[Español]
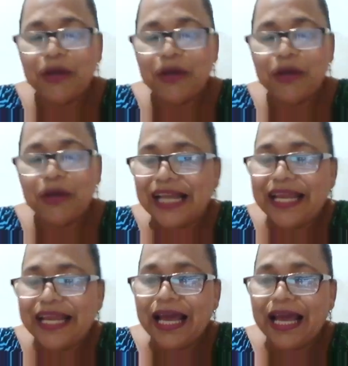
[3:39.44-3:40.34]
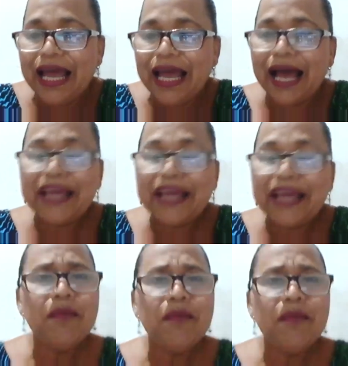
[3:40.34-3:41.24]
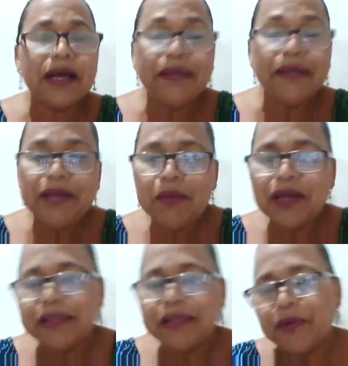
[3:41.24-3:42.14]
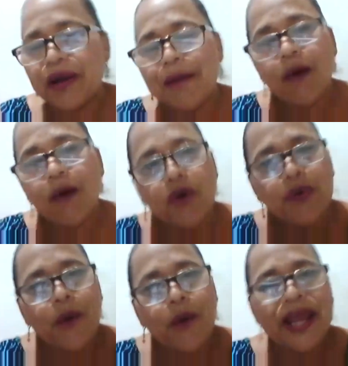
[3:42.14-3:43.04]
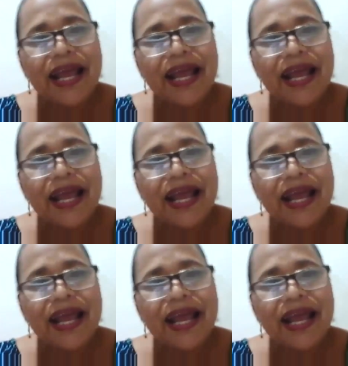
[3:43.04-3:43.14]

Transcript: Natalia, aquí vinimos, aquí este programa hoy fue